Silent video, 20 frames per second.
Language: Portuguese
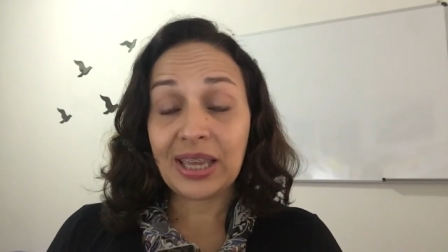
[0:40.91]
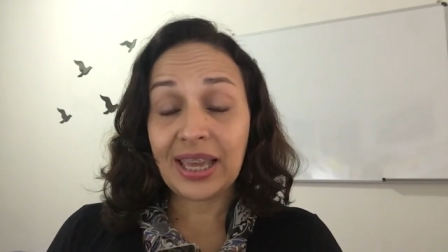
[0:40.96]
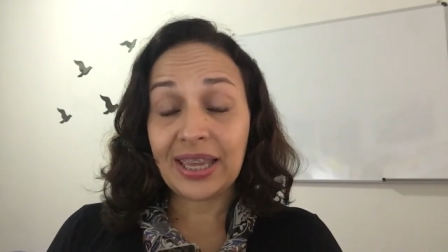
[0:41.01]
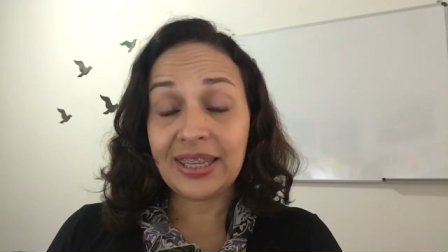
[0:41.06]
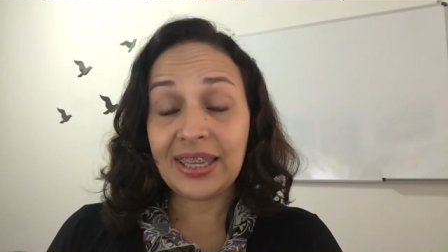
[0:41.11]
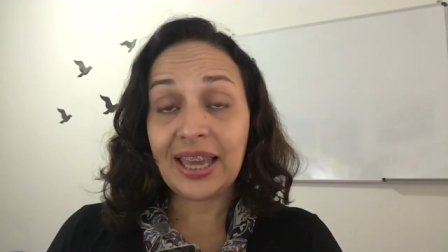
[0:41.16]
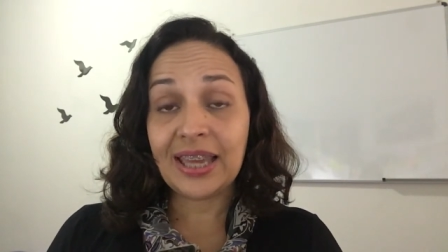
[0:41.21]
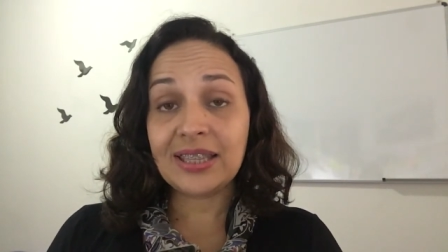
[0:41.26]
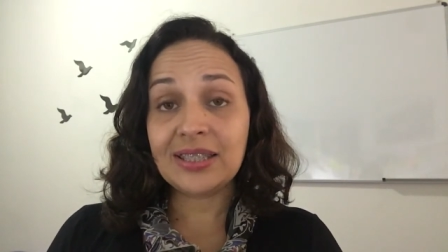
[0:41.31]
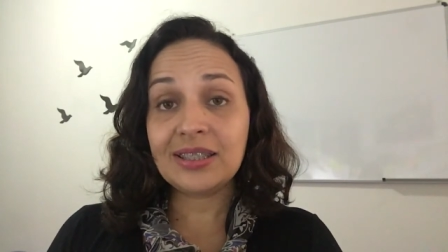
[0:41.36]

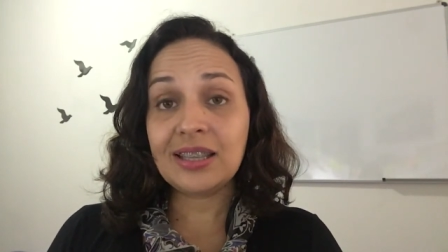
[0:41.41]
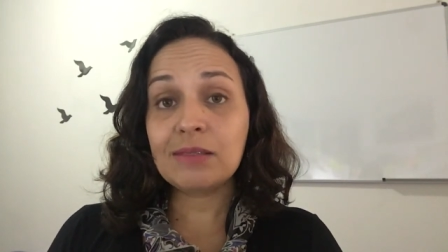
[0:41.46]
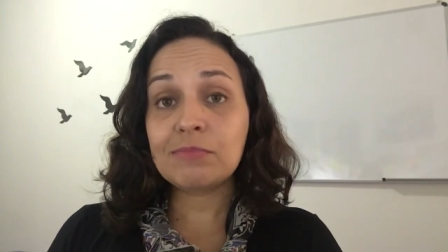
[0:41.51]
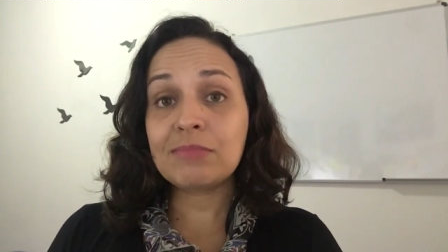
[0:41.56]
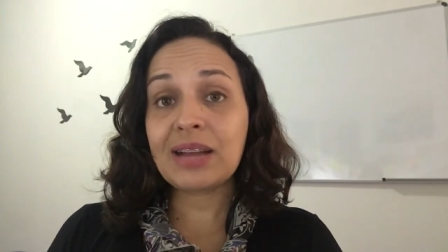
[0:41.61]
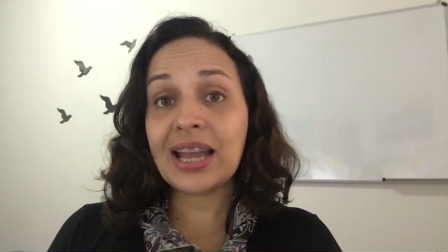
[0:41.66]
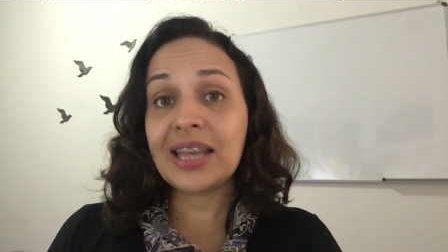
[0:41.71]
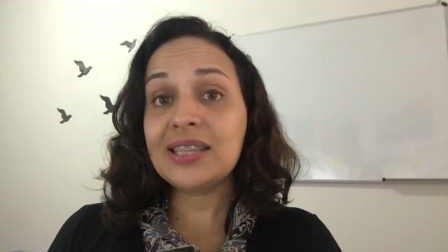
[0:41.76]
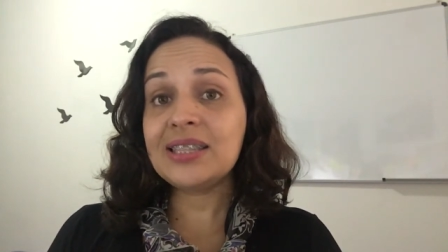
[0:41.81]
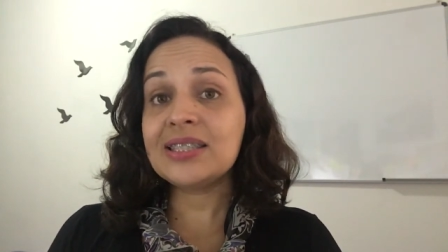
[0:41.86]
e ainda
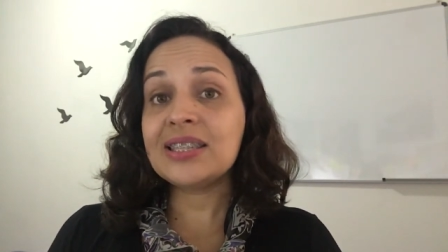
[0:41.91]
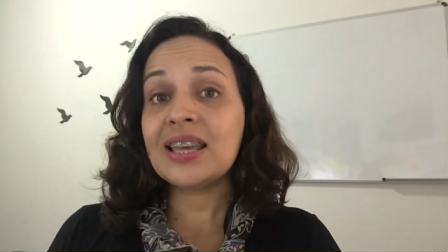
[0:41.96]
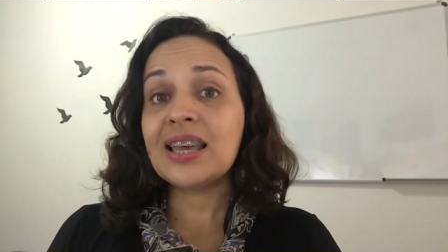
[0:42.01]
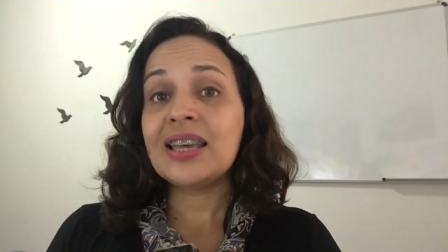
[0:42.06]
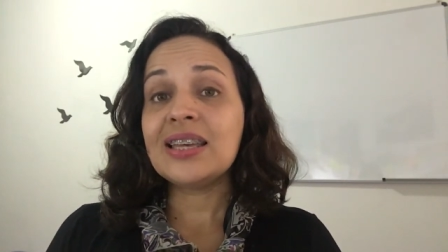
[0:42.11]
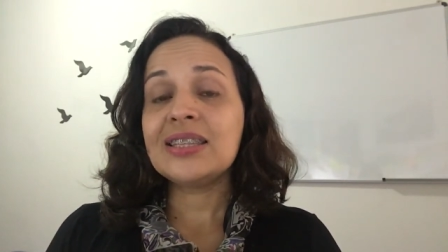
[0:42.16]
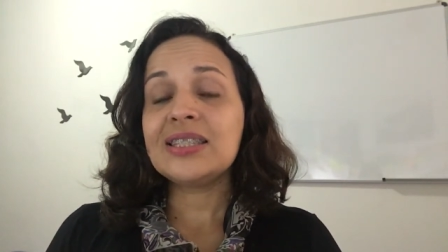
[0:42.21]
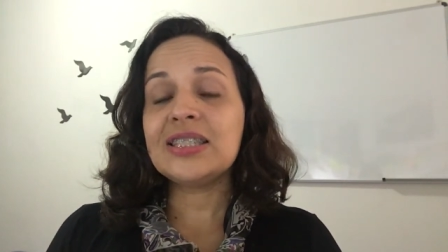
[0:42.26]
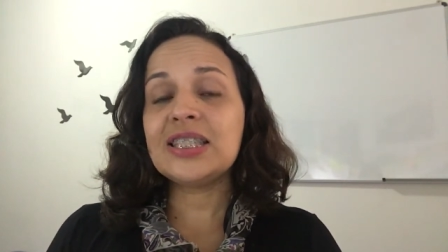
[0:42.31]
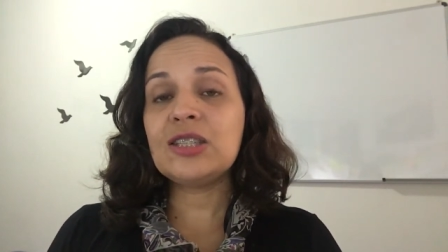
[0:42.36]
mais
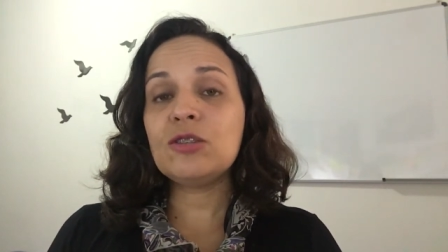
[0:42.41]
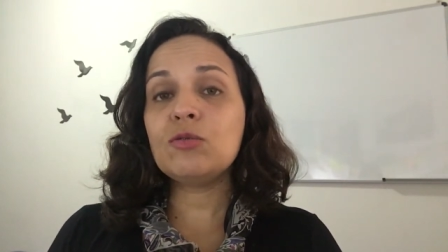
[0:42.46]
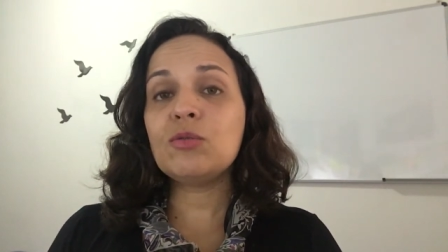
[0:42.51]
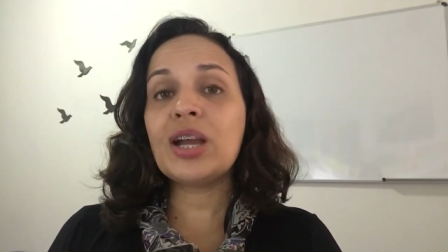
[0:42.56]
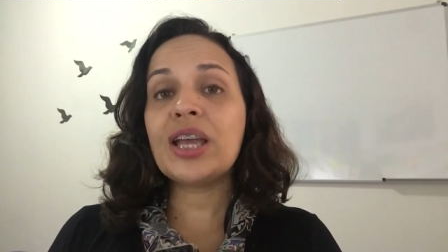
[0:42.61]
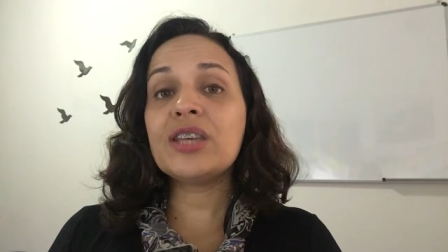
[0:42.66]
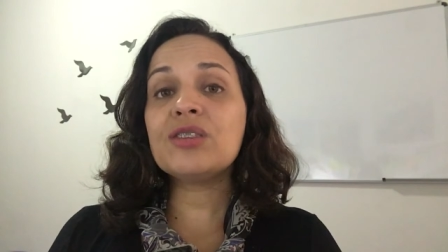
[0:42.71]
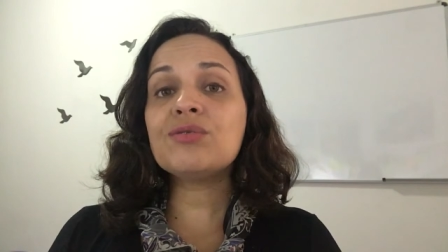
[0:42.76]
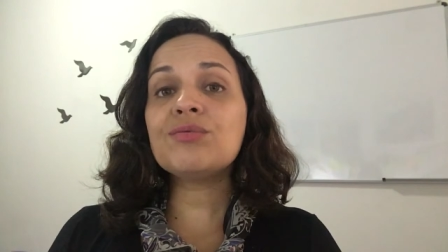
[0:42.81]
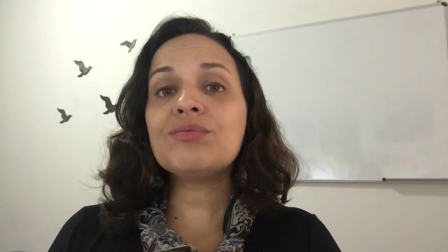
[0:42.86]
se o
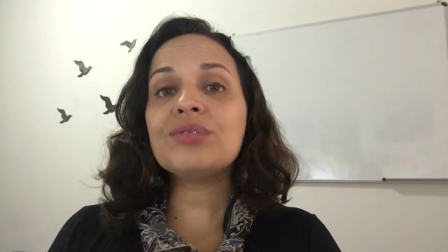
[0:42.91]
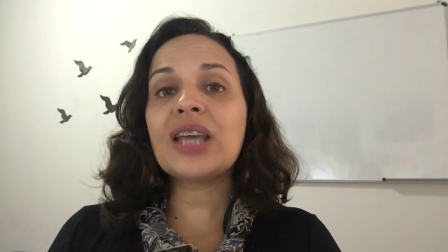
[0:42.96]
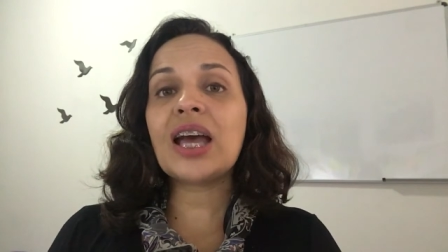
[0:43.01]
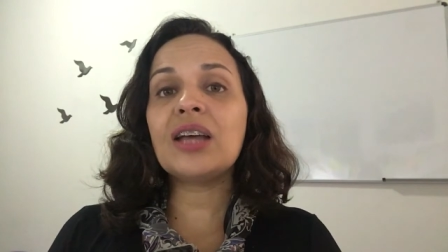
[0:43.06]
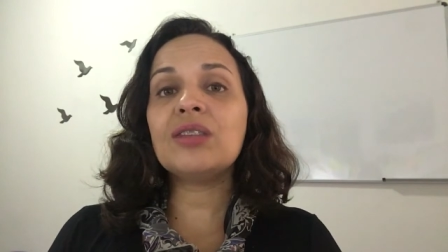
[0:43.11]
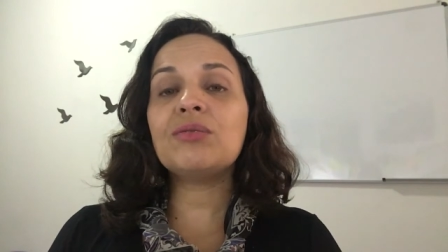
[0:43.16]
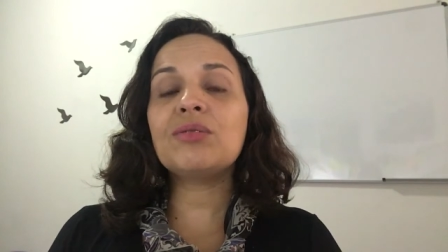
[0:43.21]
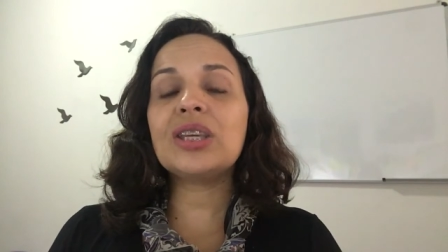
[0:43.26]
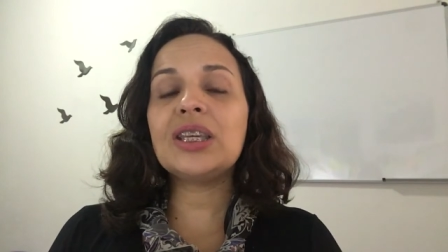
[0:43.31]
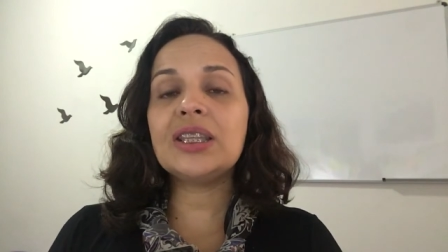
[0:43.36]

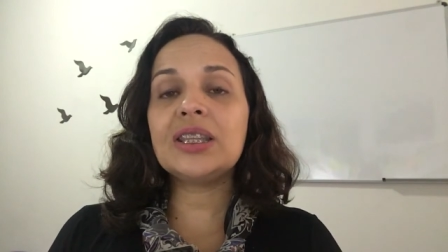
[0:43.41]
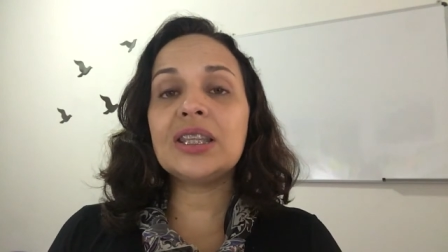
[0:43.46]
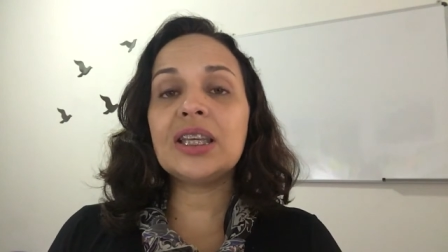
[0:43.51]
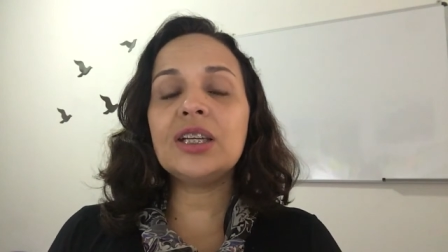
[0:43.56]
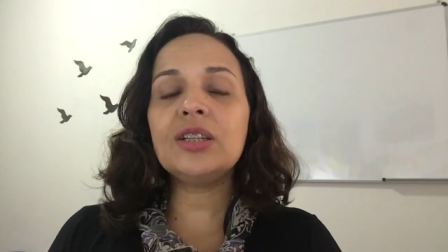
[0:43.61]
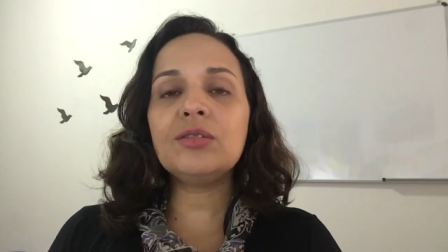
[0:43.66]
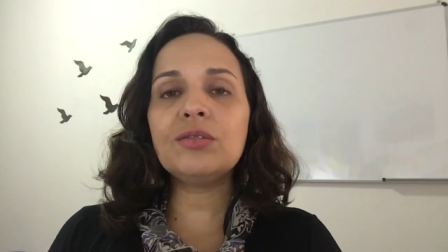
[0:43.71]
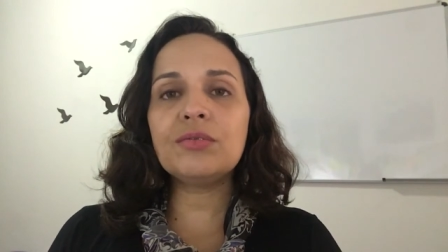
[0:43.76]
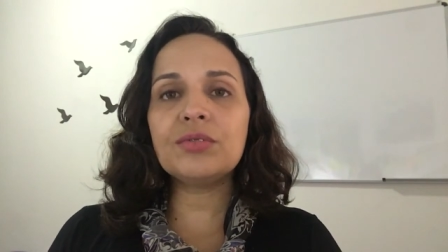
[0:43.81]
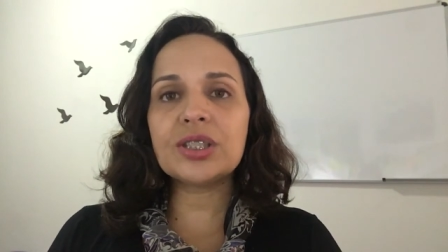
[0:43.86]
resultado que
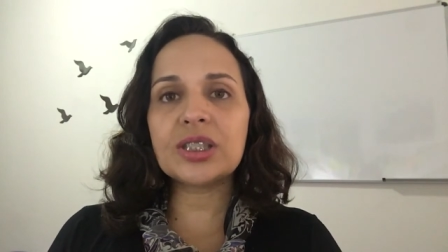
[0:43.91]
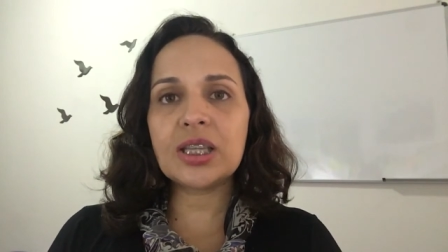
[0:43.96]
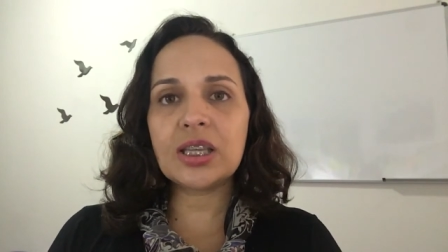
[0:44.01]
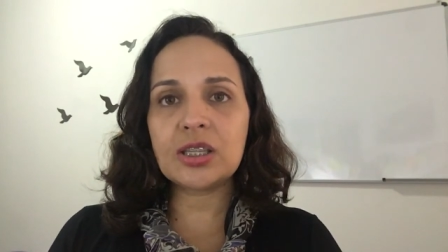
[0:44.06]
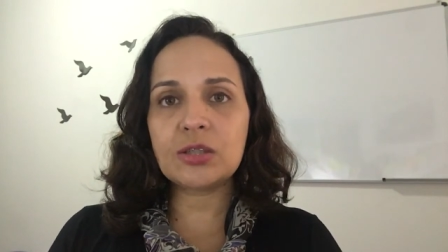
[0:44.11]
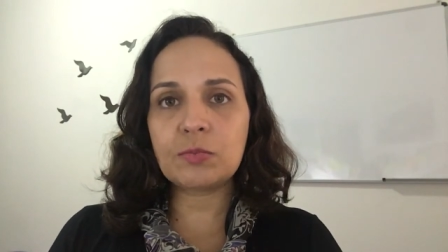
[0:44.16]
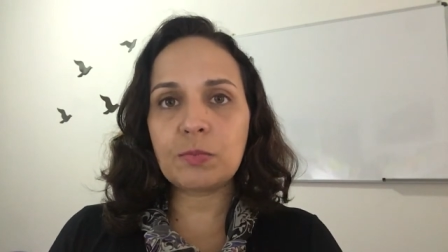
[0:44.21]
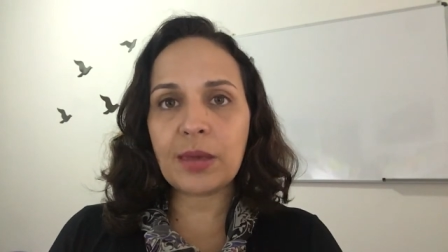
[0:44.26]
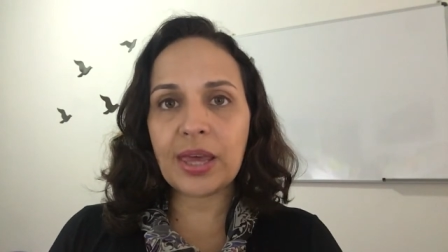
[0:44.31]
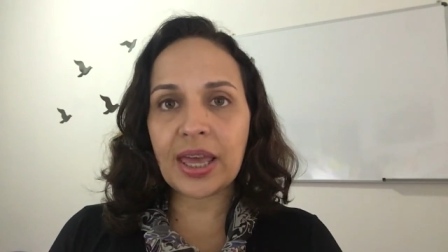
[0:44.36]
tanto você
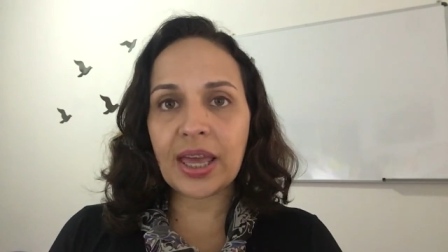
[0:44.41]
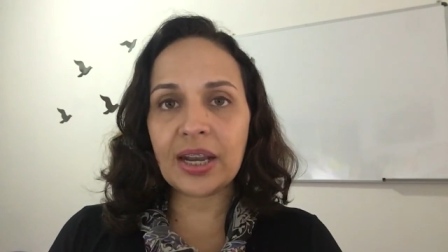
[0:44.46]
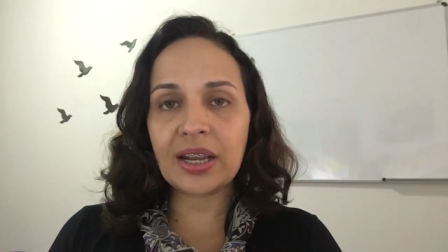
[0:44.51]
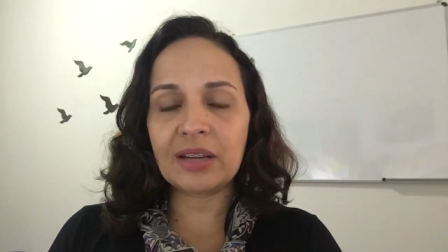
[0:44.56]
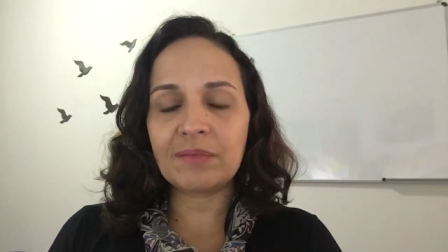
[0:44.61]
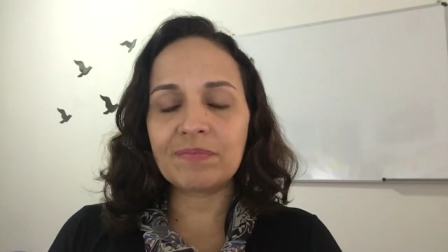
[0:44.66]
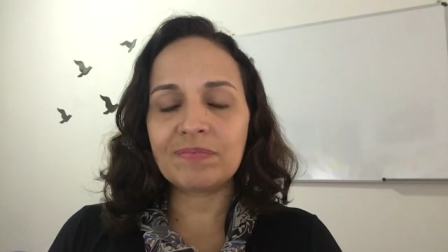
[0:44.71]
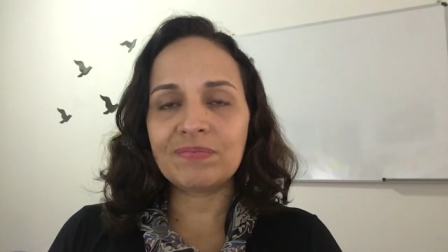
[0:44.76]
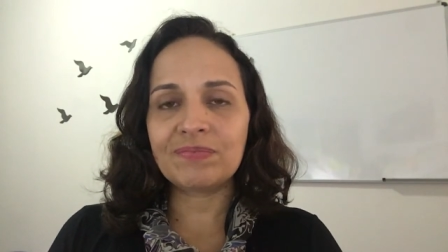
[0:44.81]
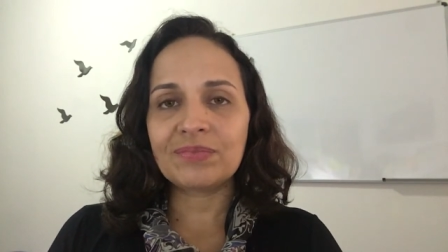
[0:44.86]

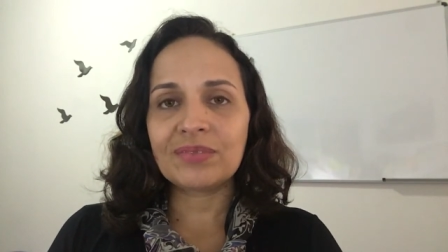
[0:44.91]
espera